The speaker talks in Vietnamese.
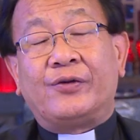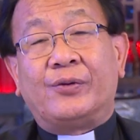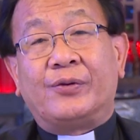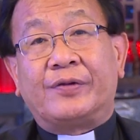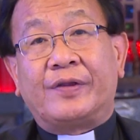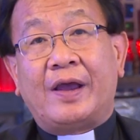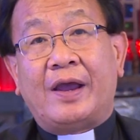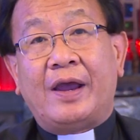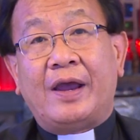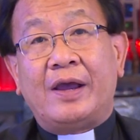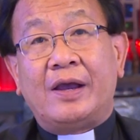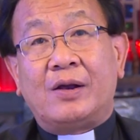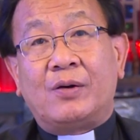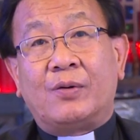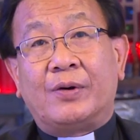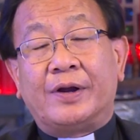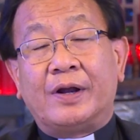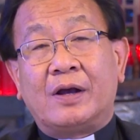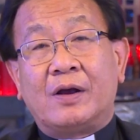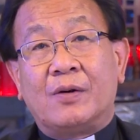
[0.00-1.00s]
chủ tế
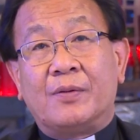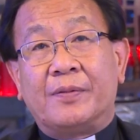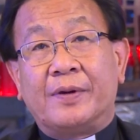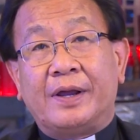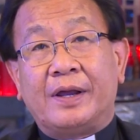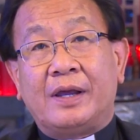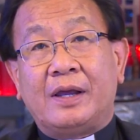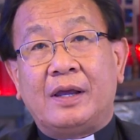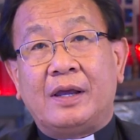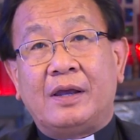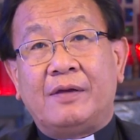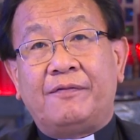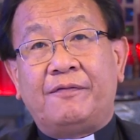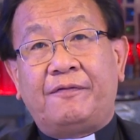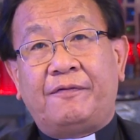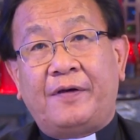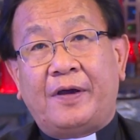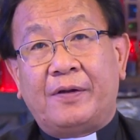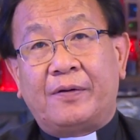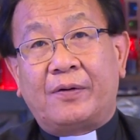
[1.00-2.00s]
của Đức Hồng Y
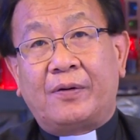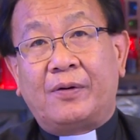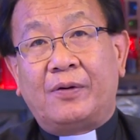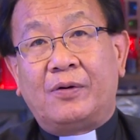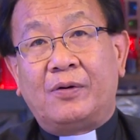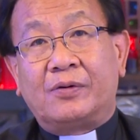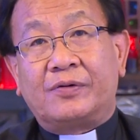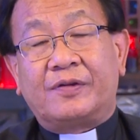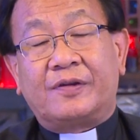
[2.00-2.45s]
Phêrô